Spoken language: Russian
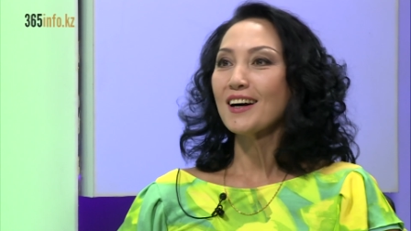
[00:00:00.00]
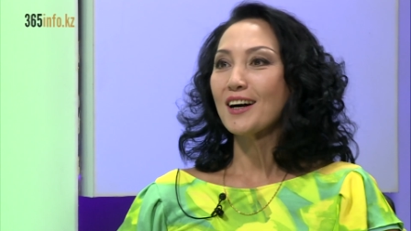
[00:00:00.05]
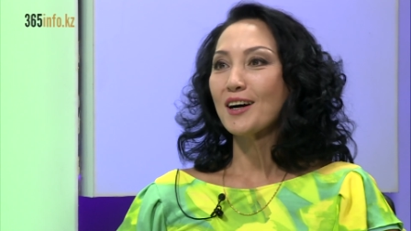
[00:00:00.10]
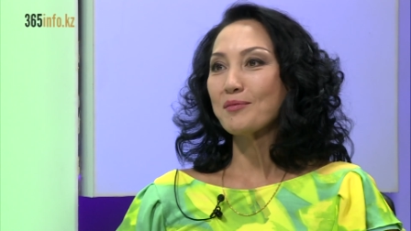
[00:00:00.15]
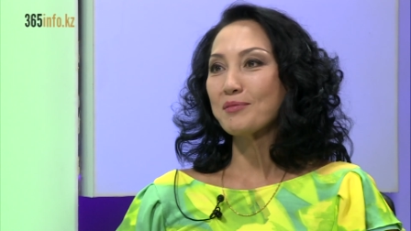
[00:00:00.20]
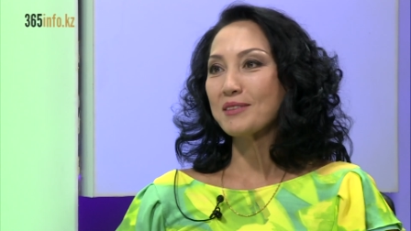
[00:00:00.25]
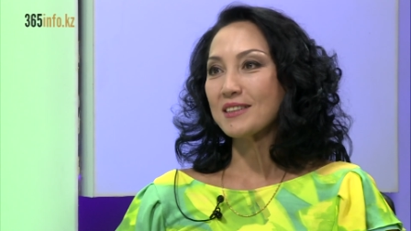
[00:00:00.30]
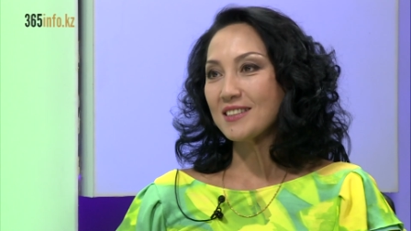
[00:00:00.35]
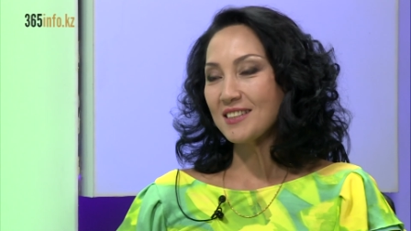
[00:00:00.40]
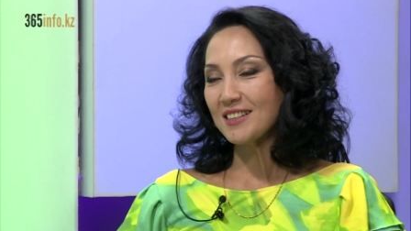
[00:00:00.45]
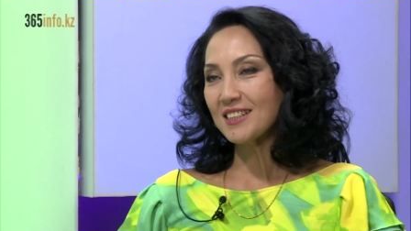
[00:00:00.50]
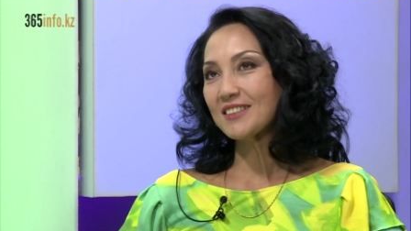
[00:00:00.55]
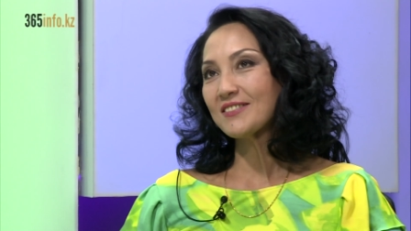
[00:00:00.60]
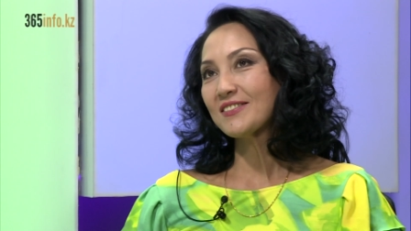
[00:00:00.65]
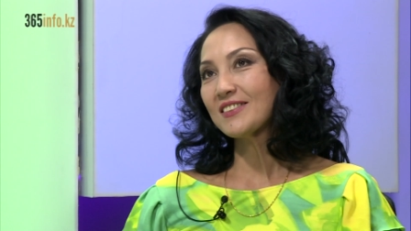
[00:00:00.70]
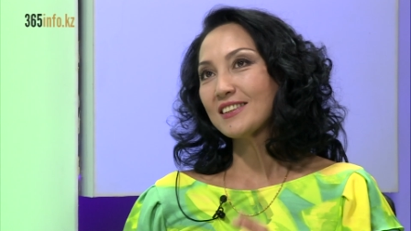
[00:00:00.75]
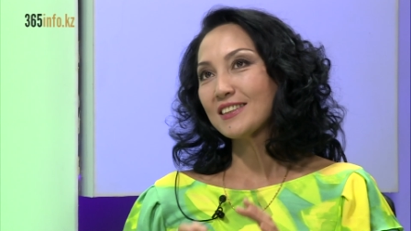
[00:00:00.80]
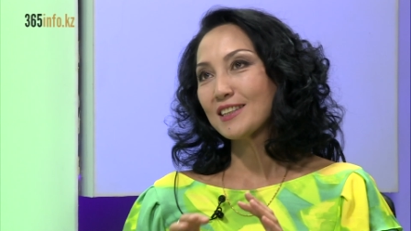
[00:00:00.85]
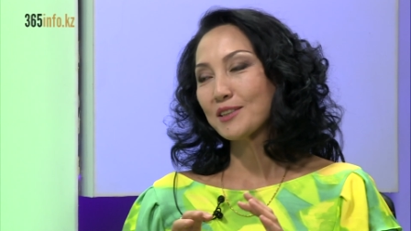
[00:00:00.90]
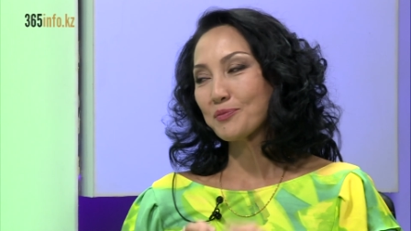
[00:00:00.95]

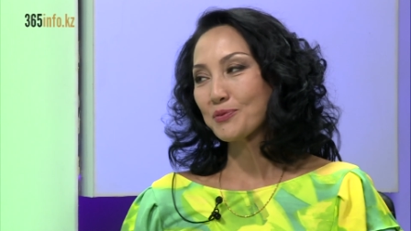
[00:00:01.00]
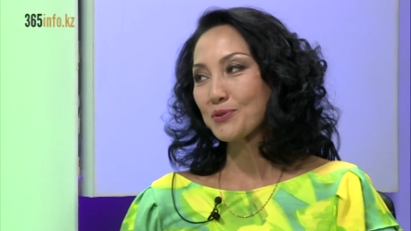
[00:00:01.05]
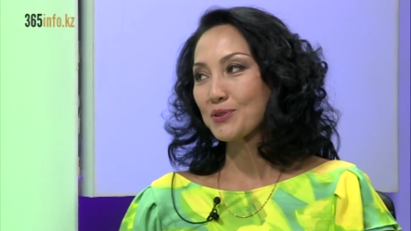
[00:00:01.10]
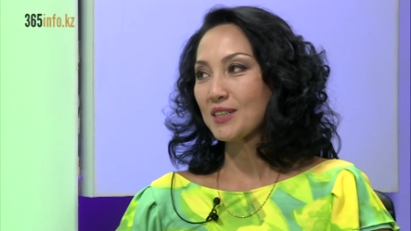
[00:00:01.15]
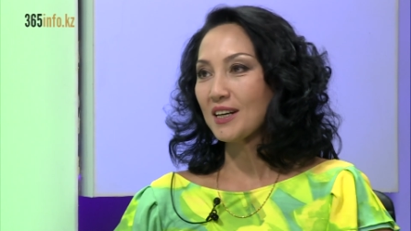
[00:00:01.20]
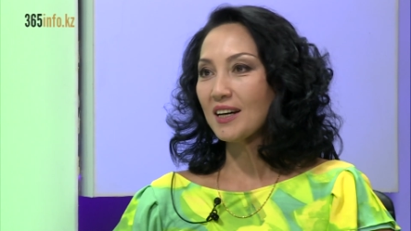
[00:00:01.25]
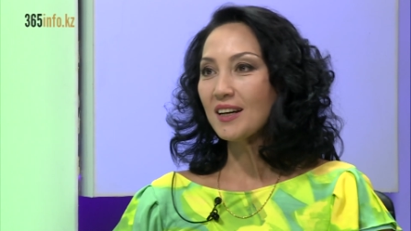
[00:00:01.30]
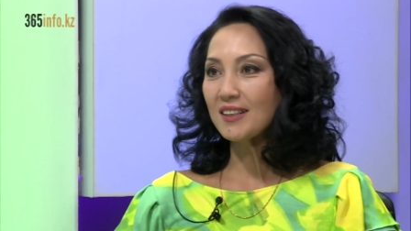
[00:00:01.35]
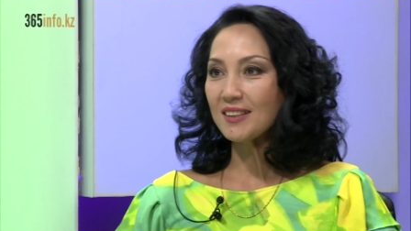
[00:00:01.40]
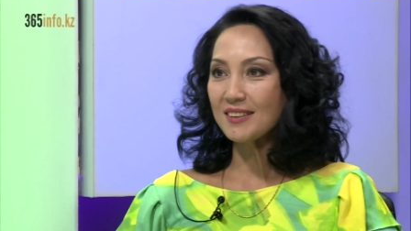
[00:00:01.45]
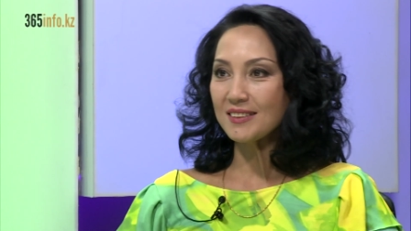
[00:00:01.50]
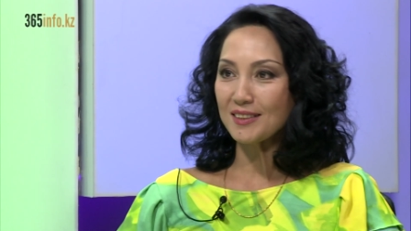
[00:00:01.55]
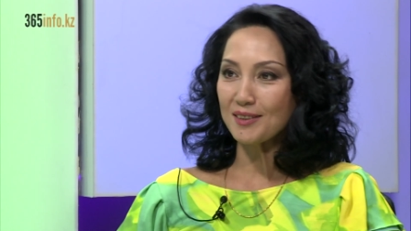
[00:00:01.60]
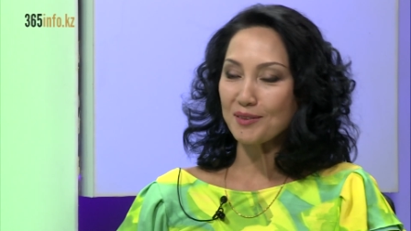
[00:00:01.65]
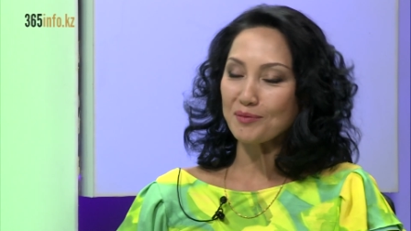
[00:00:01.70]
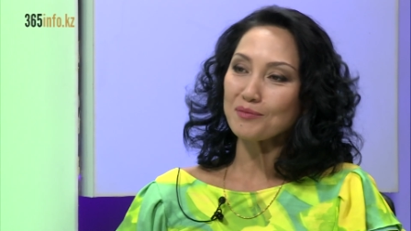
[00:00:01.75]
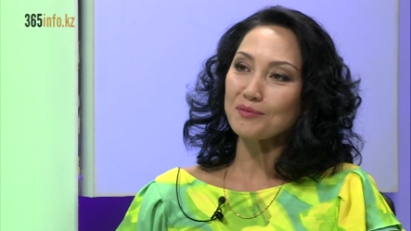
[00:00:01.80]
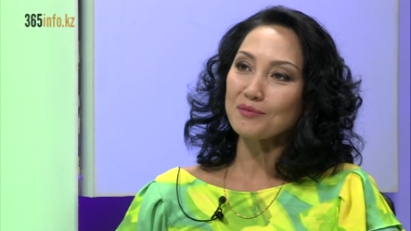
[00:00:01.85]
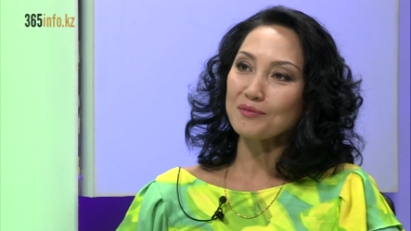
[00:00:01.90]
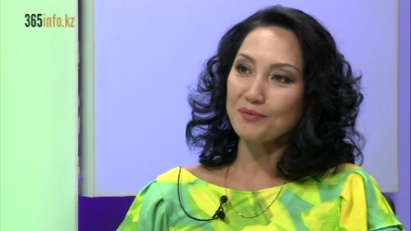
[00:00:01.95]
аплодировали, не отпускали.
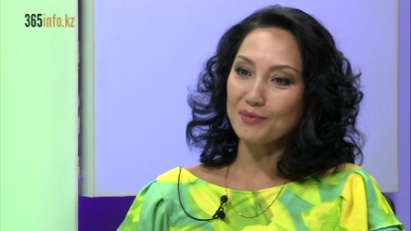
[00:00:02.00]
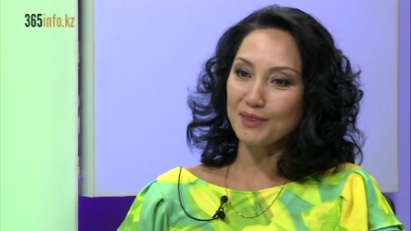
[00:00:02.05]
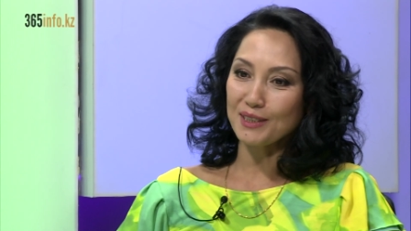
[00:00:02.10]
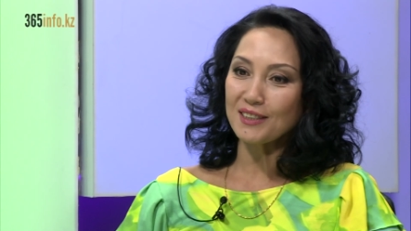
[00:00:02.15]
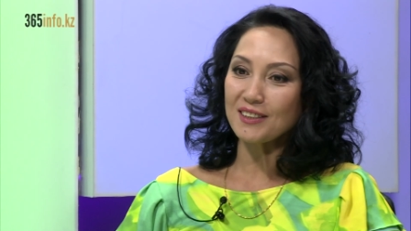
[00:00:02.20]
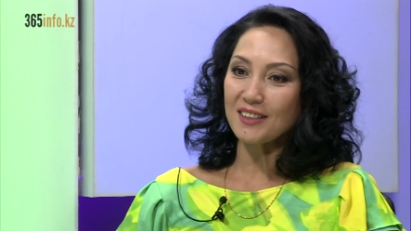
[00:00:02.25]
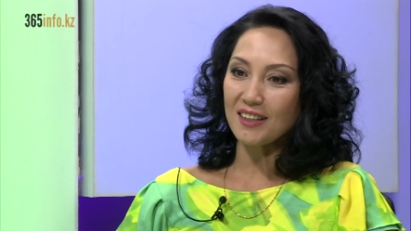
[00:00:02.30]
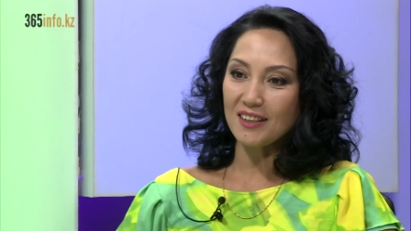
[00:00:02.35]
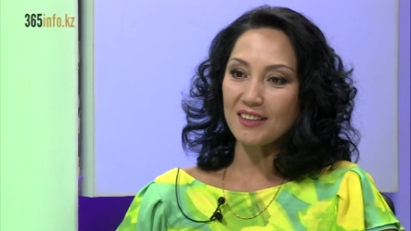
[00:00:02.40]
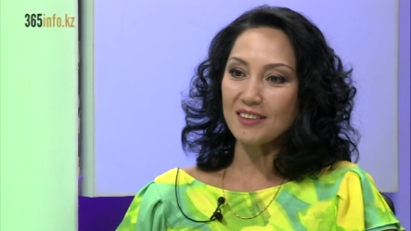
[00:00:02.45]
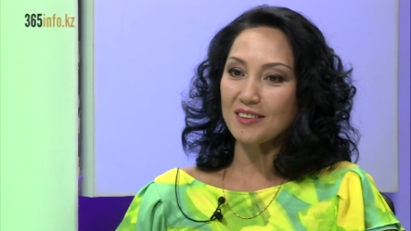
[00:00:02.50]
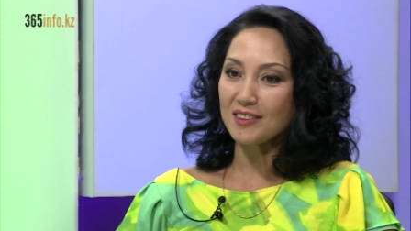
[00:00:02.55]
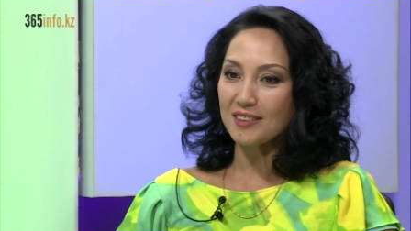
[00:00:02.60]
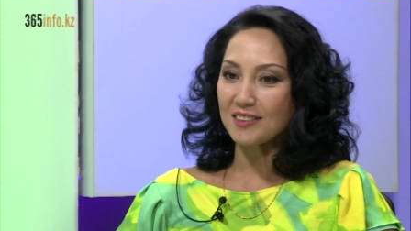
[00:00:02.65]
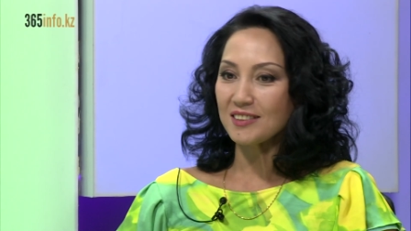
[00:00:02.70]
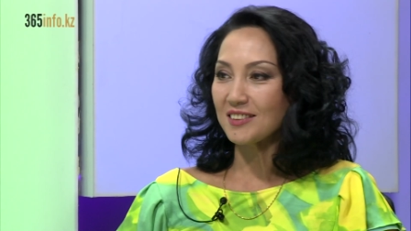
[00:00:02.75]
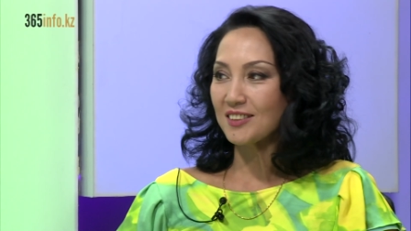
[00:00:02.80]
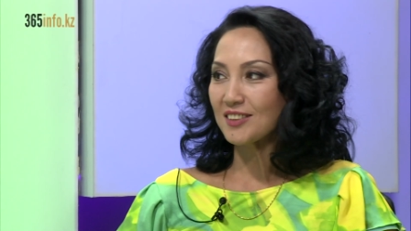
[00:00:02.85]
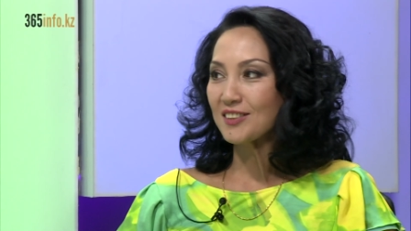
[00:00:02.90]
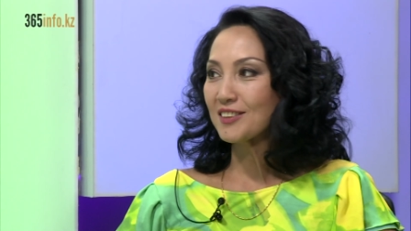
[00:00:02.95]
Там мы играли
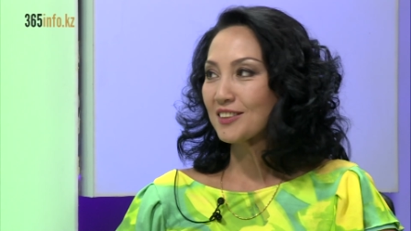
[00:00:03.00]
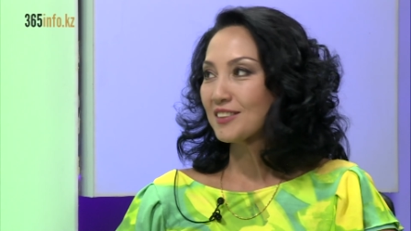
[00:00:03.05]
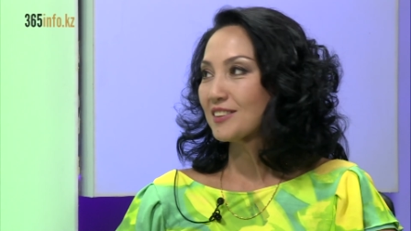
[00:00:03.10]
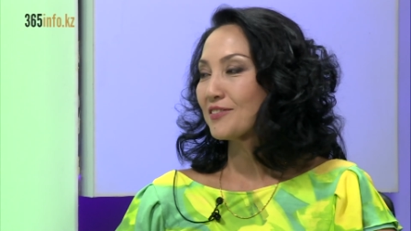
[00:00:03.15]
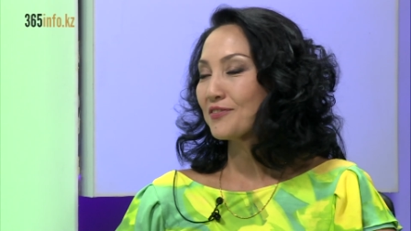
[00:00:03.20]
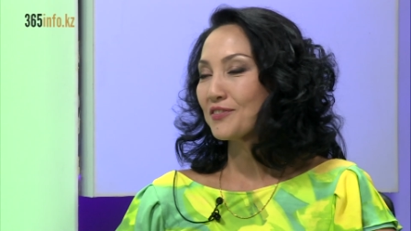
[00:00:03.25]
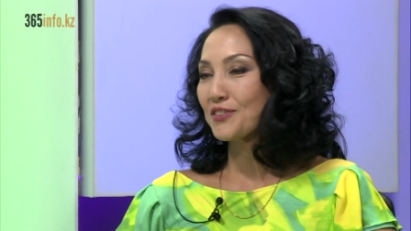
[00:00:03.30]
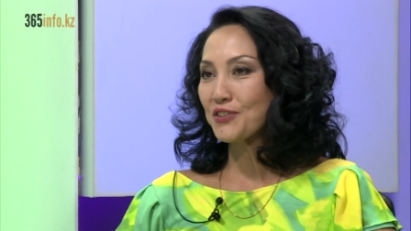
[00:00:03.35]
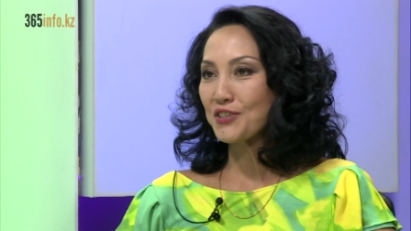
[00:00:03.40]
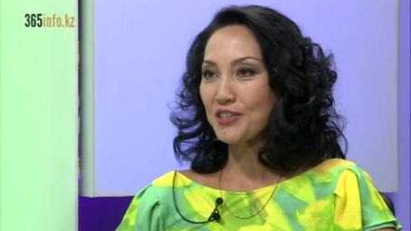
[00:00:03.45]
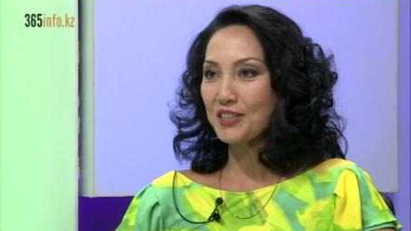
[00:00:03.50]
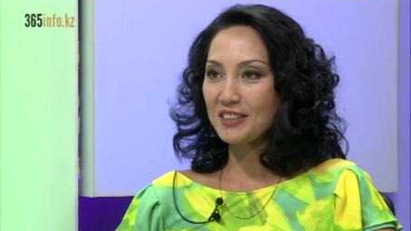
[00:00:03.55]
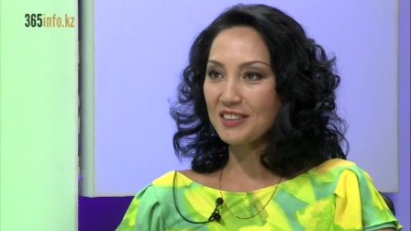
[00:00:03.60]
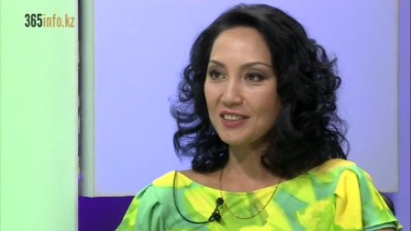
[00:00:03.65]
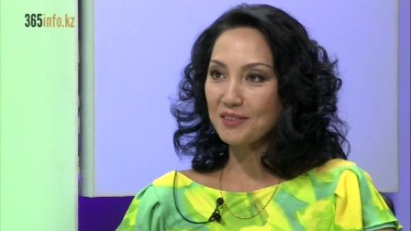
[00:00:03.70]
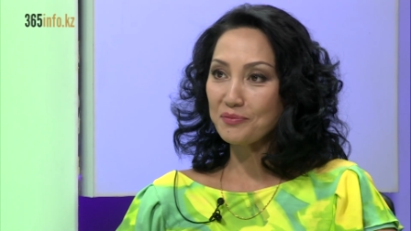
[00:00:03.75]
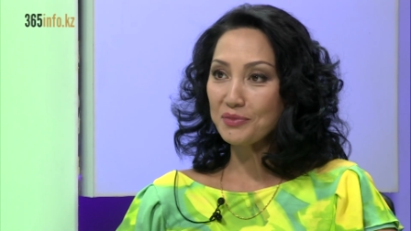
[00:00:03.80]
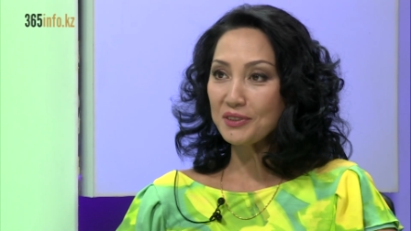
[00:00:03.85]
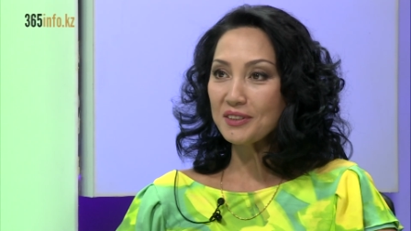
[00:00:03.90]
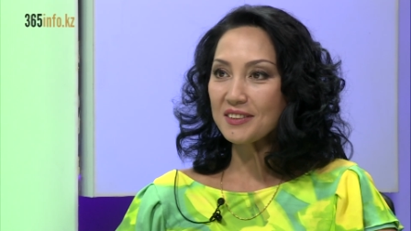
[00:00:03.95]
несколько вещей
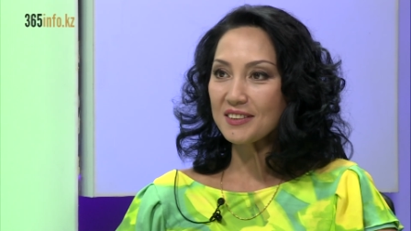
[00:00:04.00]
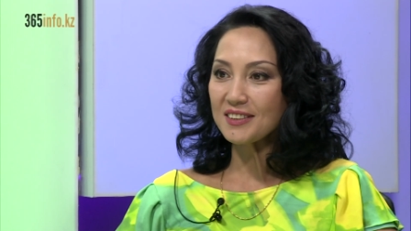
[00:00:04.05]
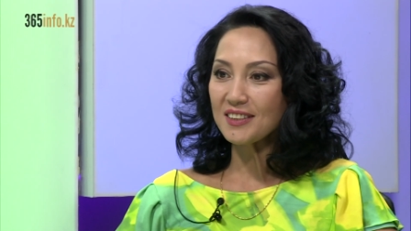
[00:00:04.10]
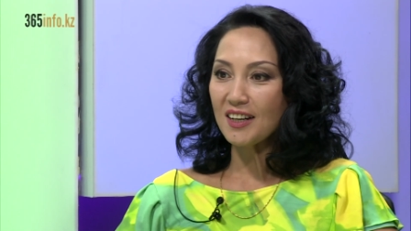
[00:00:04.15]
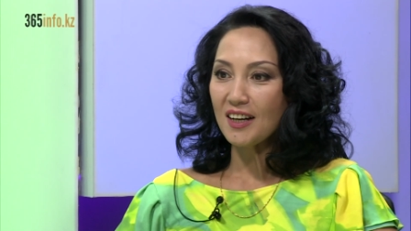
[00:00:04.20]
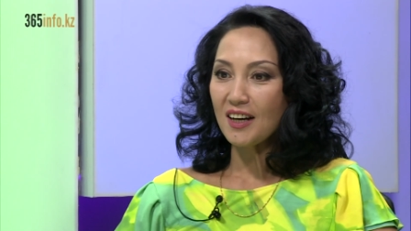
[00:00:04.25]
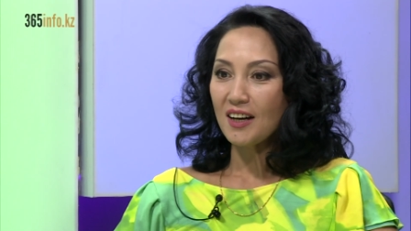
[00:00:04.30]
на бис.